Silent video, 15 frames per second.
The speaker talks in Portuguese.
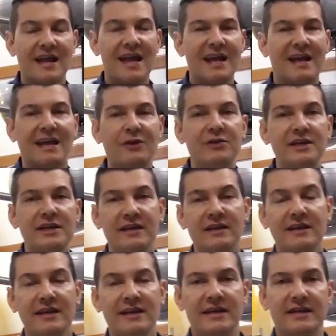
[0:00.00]
É claro que
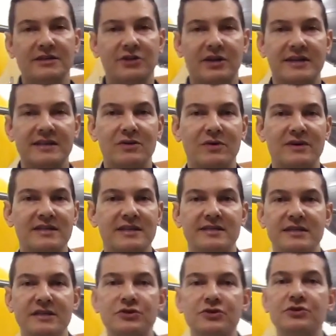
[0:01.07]
isso aqui são
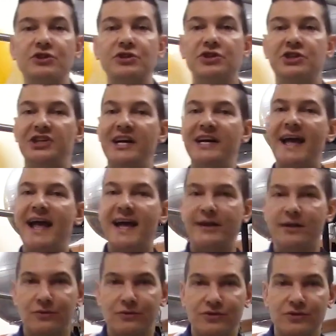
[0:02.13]
exercícios
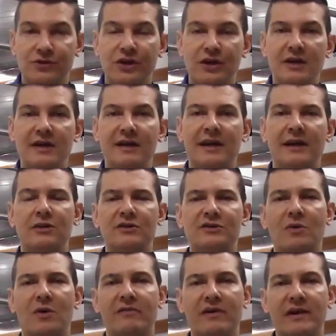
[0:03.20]
genéricos. Né? Nós
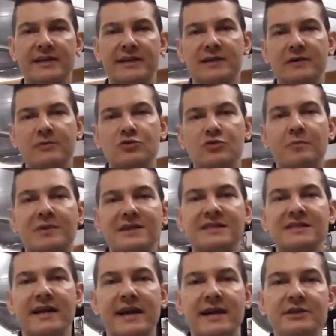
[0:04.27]
não avaliamos o
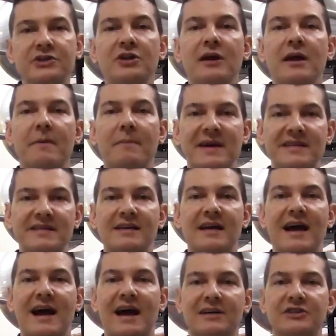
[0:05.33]
paciente, mas
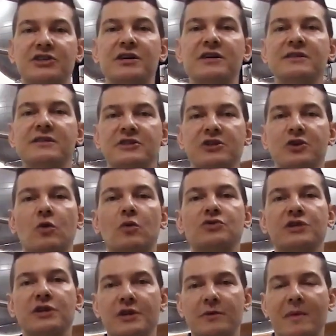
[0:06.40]
as chances de
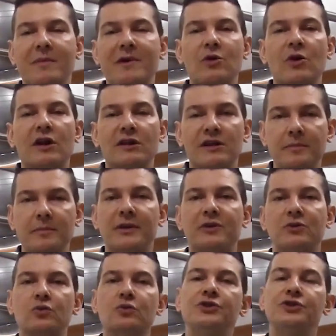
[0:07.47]
conseguir uma melhora da
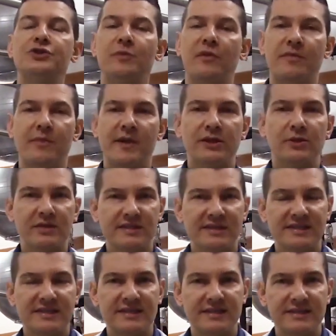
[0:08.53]
amplitude de movimento com
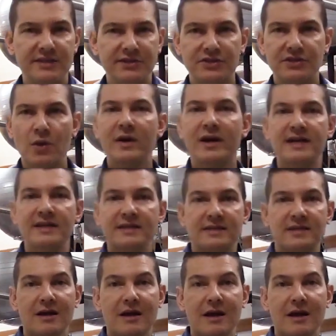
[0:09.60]
esses exercícios são grandes.